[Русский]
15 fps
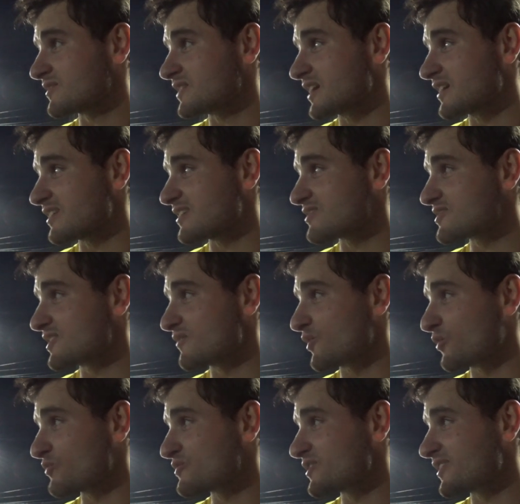Когда я
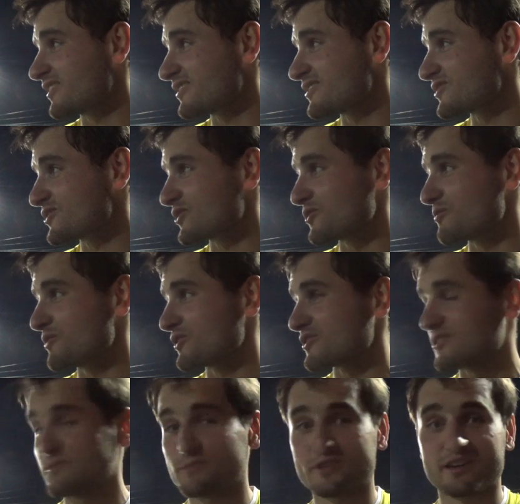Ставровец играл, тяжело было
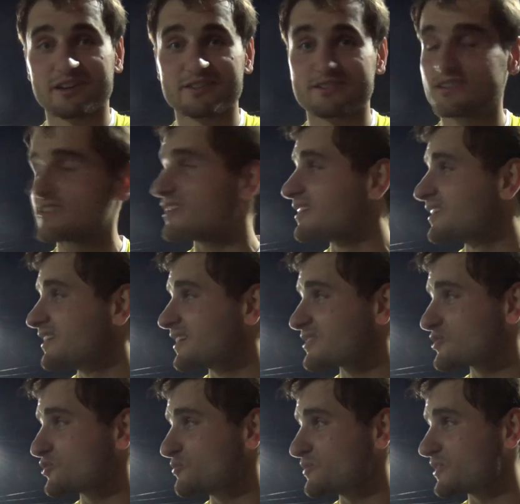с ними играть всегда.
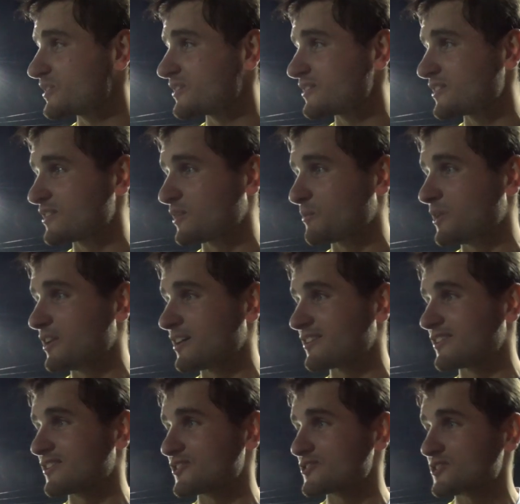Особенно на горбылях
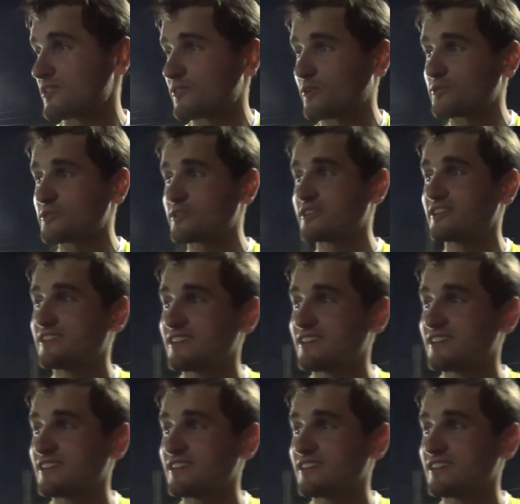на наших Ставровских.